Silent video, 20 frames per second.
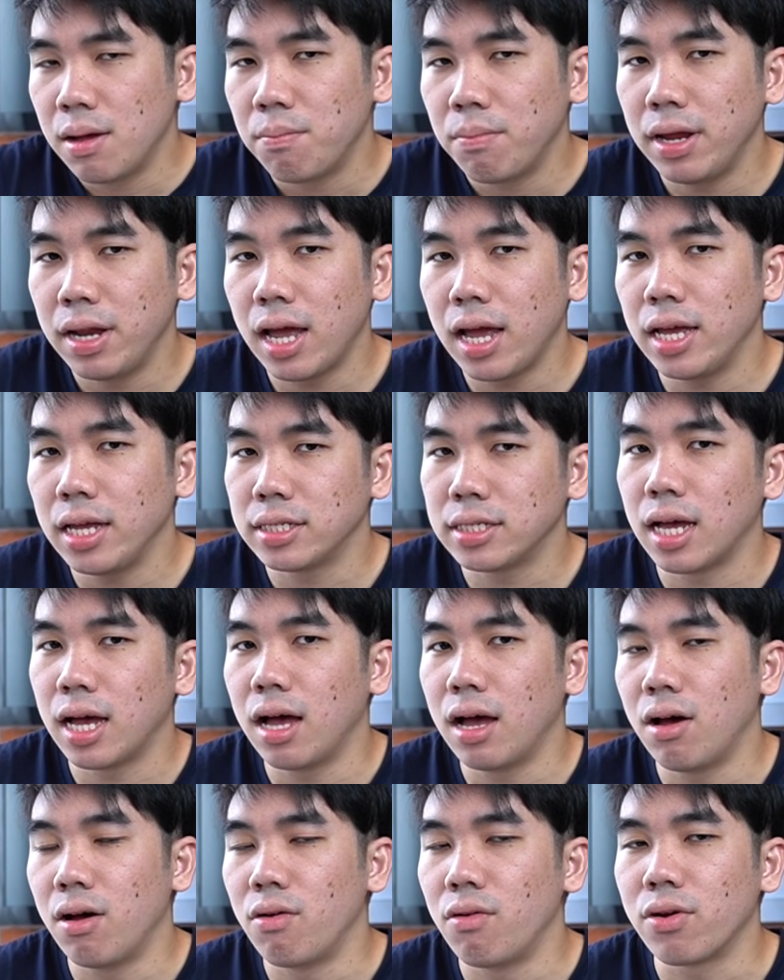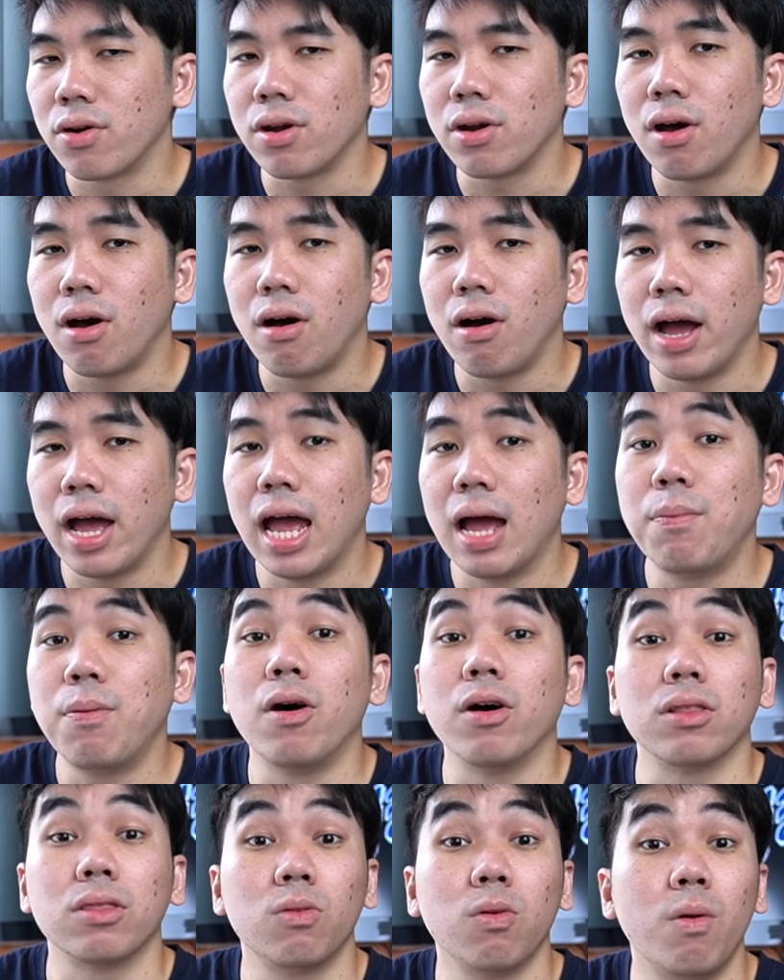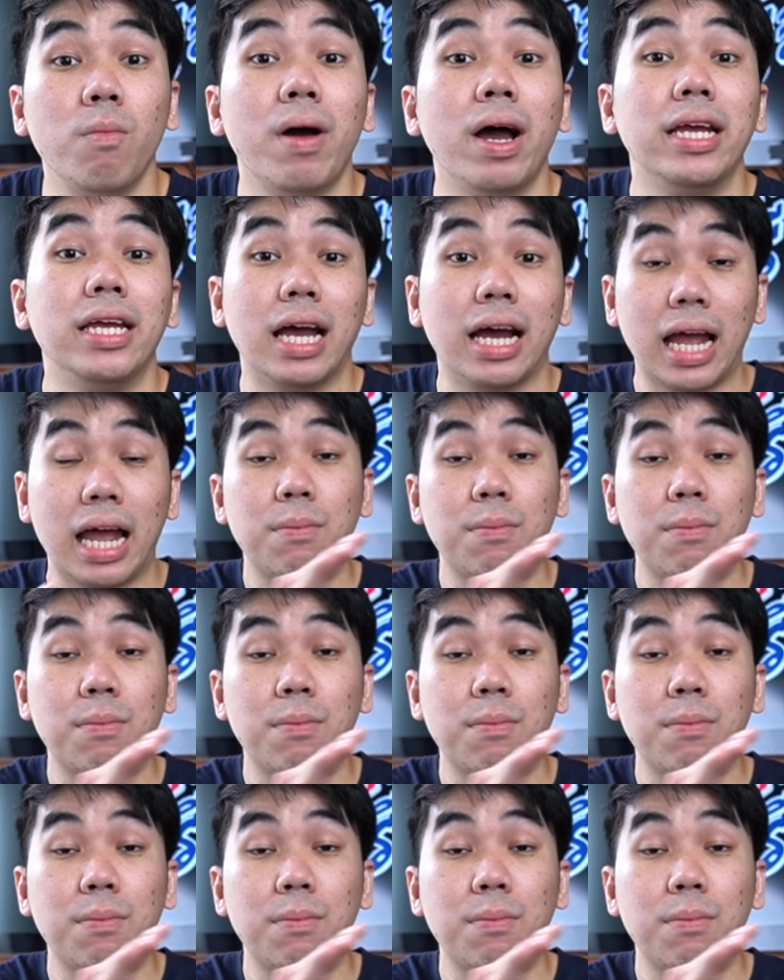ไม่ได้จะรอ AirPods ตัวใหม่อย่าง